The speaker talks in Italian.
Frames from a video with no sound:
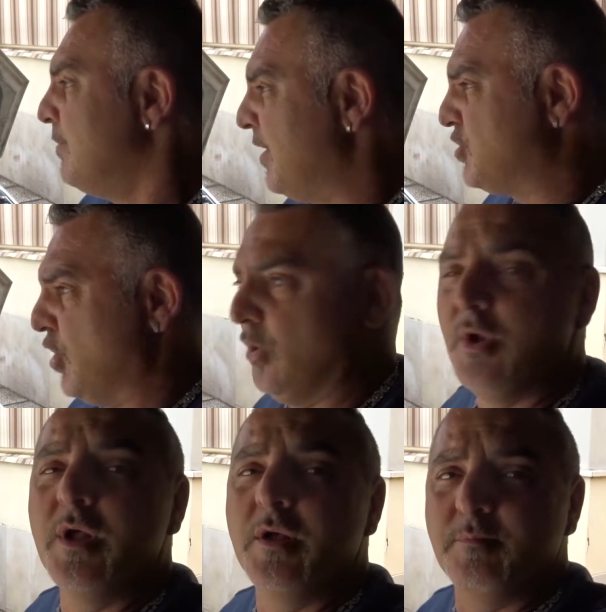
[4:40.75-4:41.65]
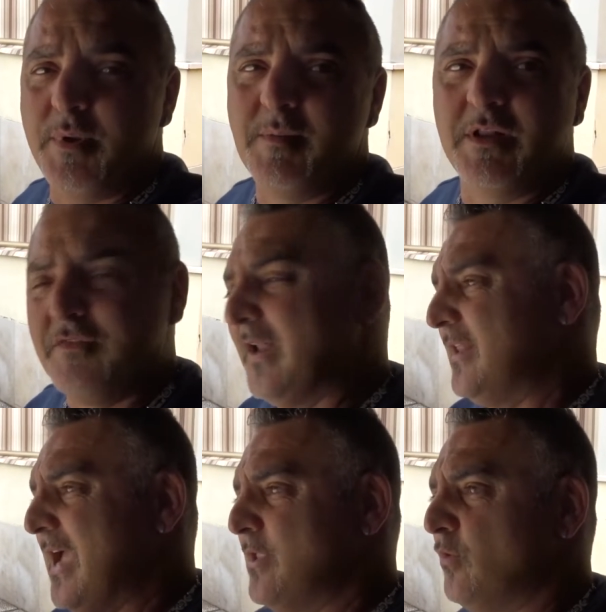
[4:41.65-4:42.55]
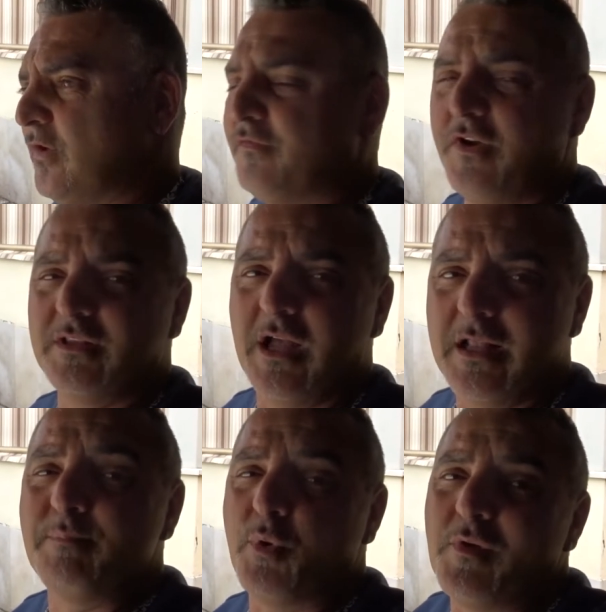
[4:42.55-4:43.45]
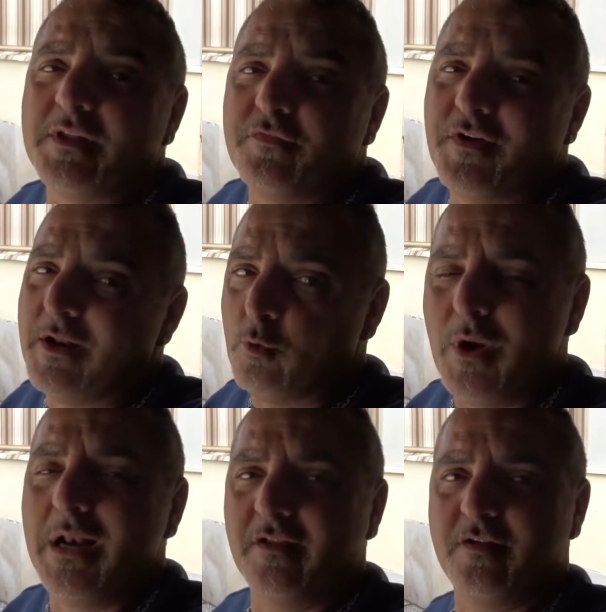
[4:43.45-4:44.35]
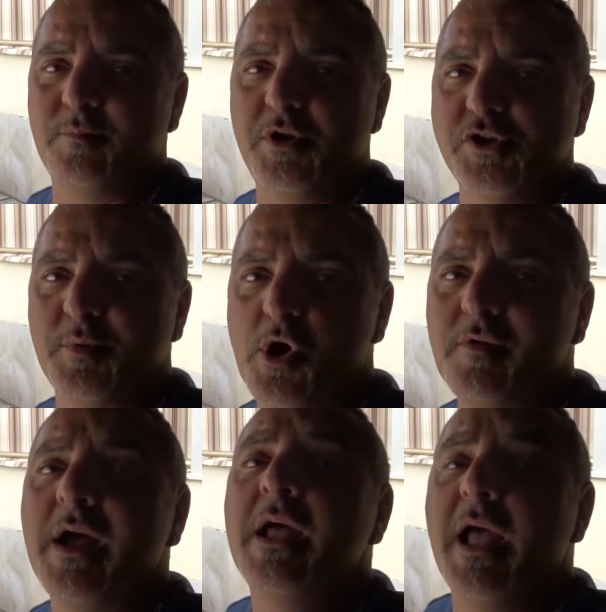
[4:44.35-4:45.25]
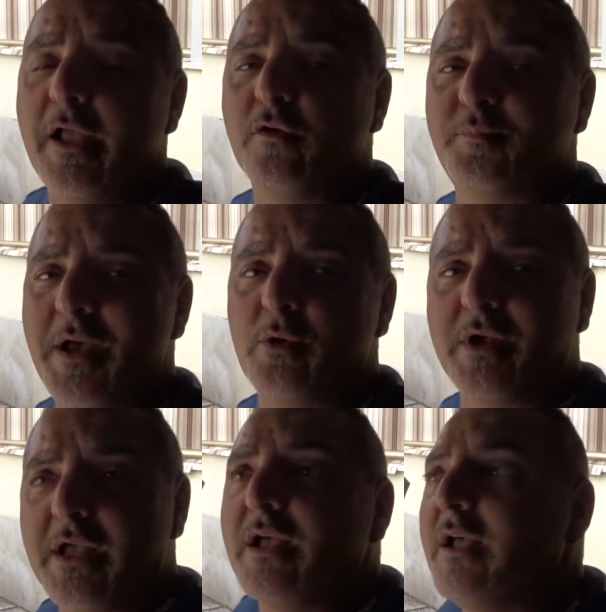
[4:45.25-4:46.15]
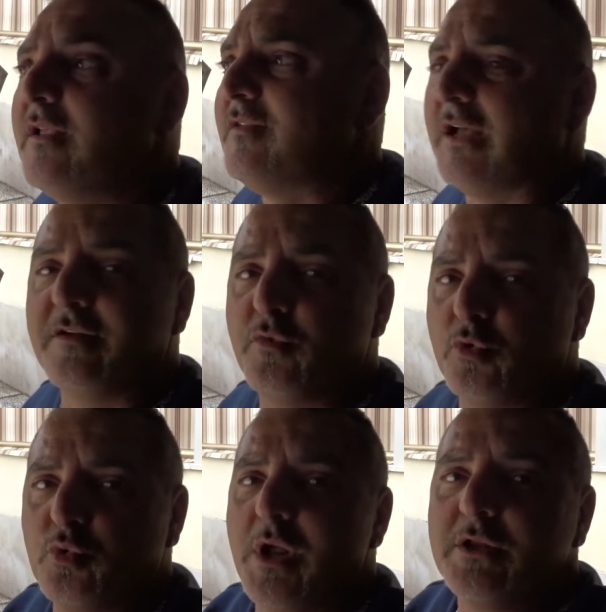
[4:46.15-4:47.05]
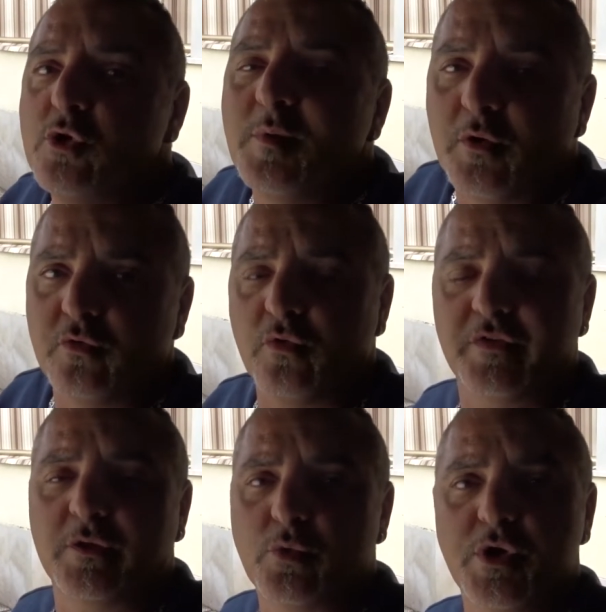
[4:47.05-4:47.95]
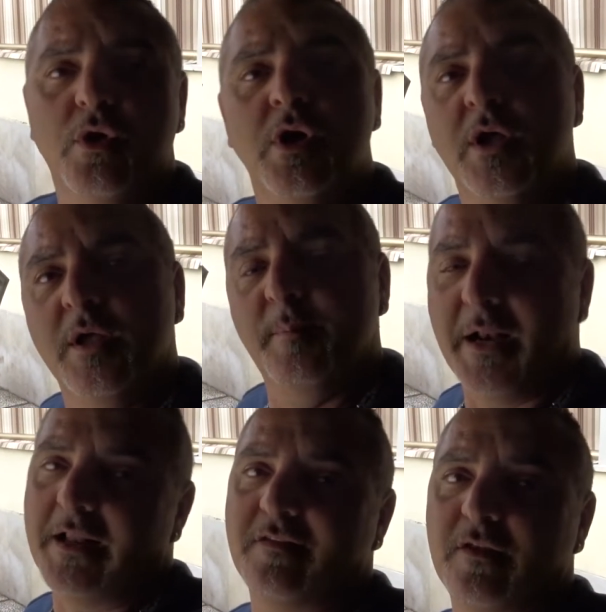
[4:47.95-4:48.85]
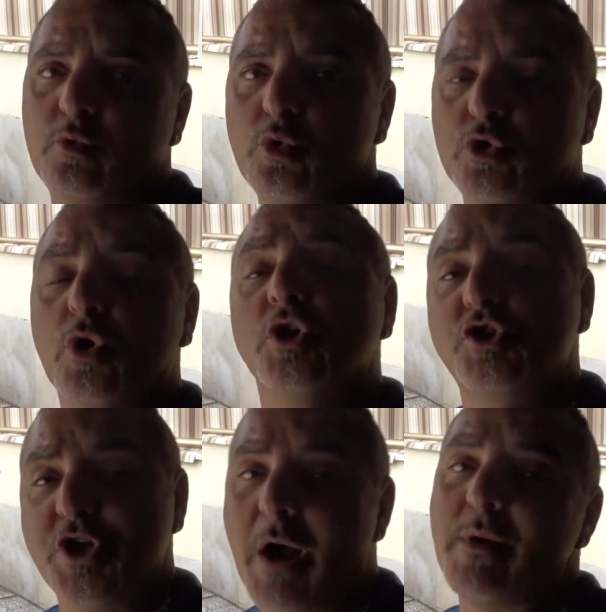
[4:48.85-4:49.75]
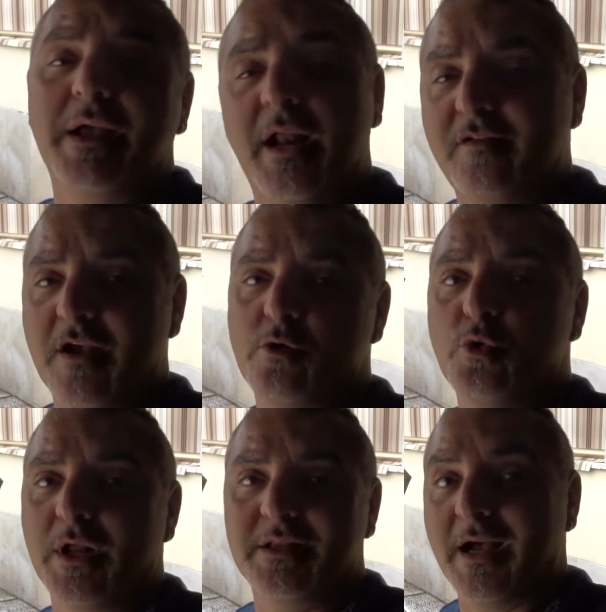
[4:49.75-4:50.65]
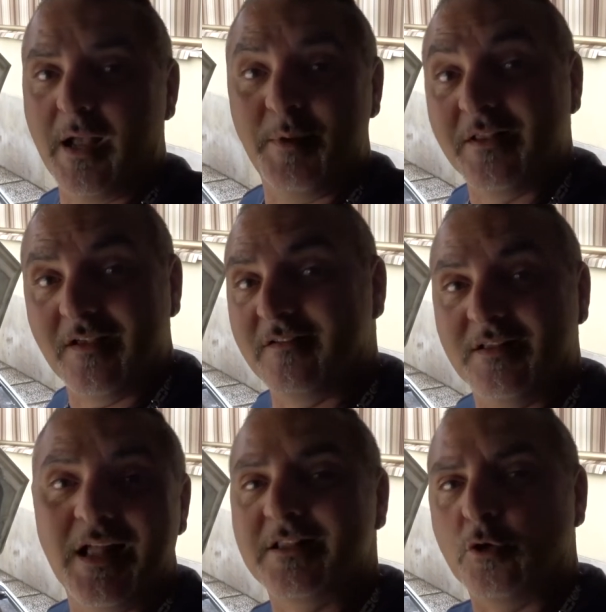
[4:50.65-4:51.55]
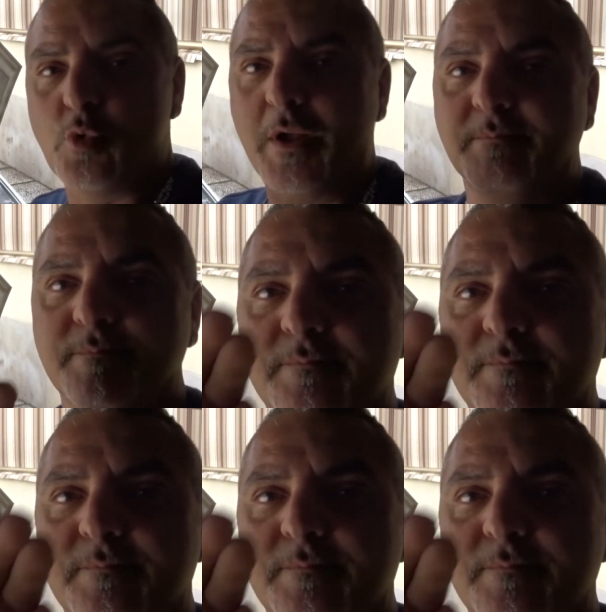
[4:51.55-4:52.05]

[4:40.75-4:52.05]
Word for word: Perciò, prima di fare diagnosi affrettata, provate a fare quella semplice prova e io spero che siate fortunati come lo sono stato io. Per adesso è tutto, ciao e grazie ancora da Capezza 72.